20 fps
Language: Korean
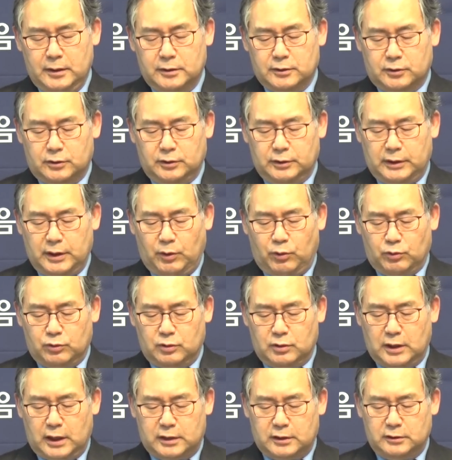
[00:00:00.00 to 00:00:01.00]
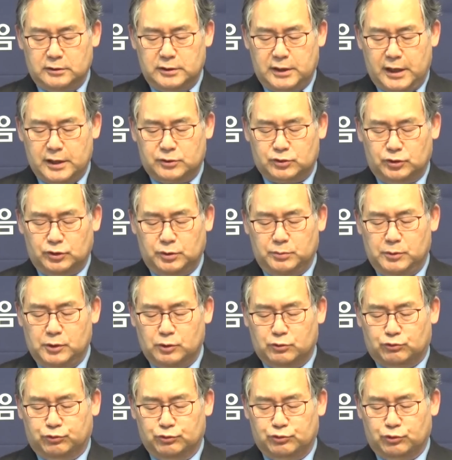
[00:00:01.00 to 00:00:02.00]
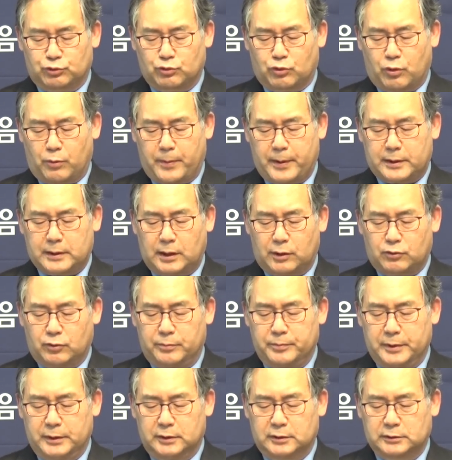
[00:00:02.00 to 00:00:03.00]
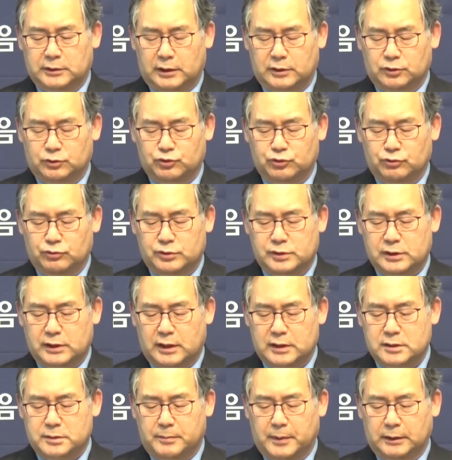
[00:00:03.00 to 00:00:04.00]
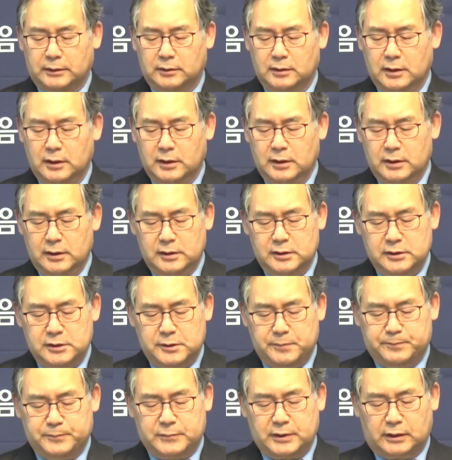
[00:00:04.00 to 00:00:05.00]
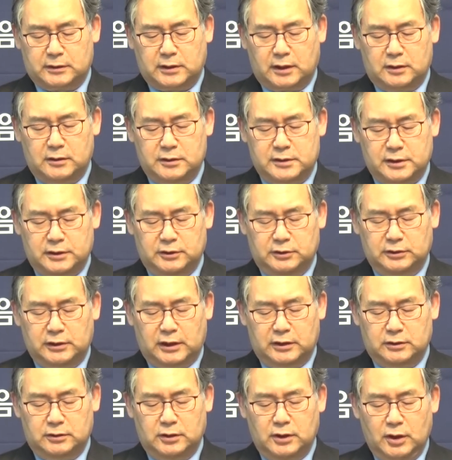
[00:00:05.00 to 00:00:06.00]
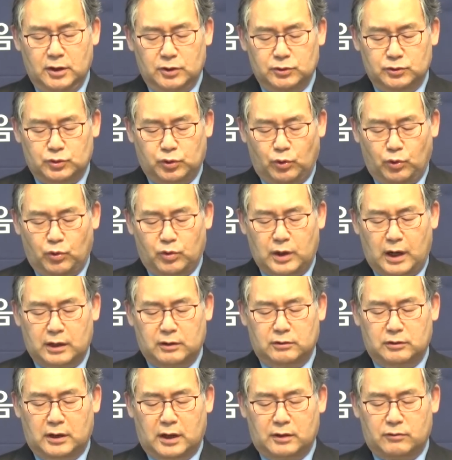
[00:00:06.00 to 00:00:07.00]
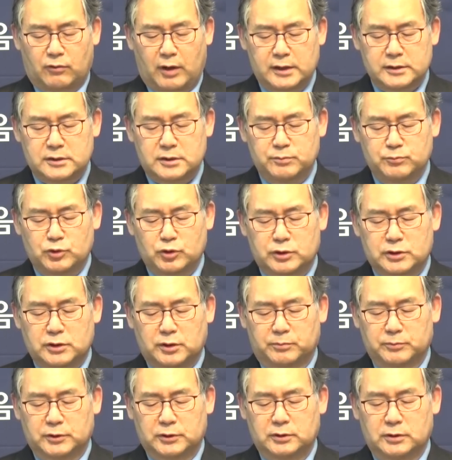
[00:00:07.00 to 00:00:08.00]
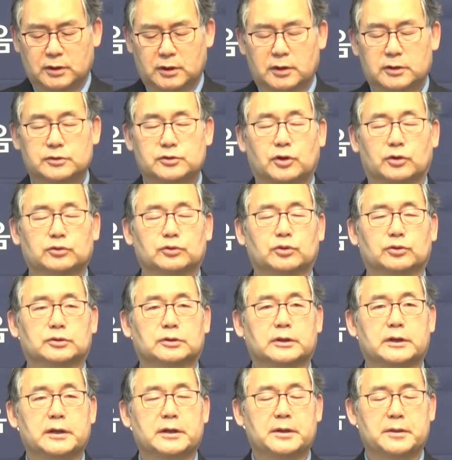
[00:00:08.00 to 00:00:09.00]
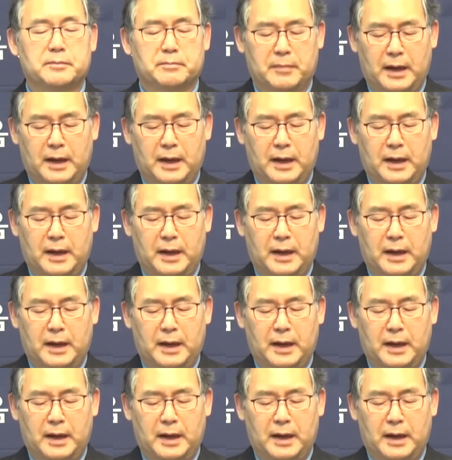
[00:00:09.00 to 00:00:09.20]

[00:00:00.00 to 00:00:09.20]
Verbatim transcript: 그런데 오늘날은 예수님을 구주로 고백하고 믿는 데는 충실하지만 십자가를 지는 데는 소홀하거나 관심조차 없는 성도들이